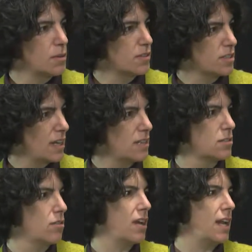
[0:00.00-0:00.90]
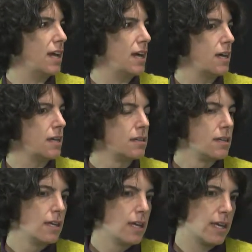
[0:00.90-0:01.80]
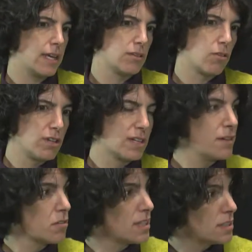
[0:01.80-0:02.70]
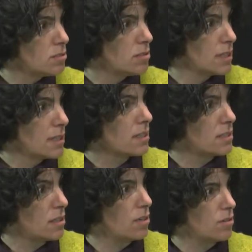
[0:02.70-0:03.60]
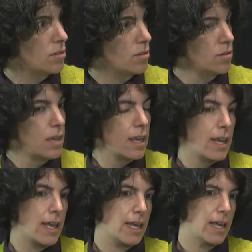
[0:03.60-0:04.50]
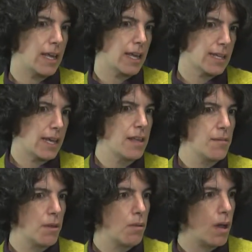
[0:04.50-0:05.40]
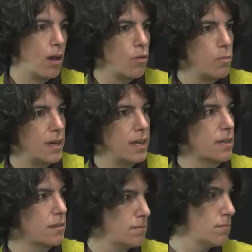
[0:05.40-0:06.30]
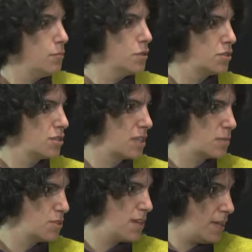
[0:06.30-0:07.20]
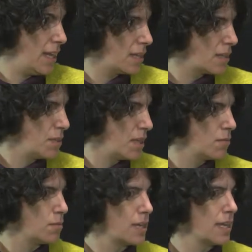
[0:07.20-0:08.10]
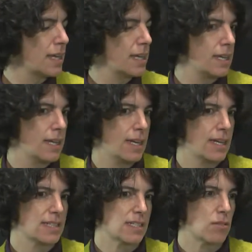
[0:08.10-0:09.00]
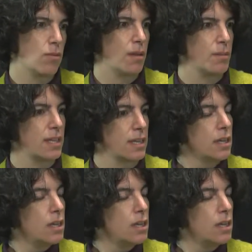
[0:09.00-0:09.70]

profesional es eh, todo el trabajo que has hecho en gestión, eh, que te ha llevado a ocupar puestos de responsabilidad, terminando por el que, en el que estás actualmente.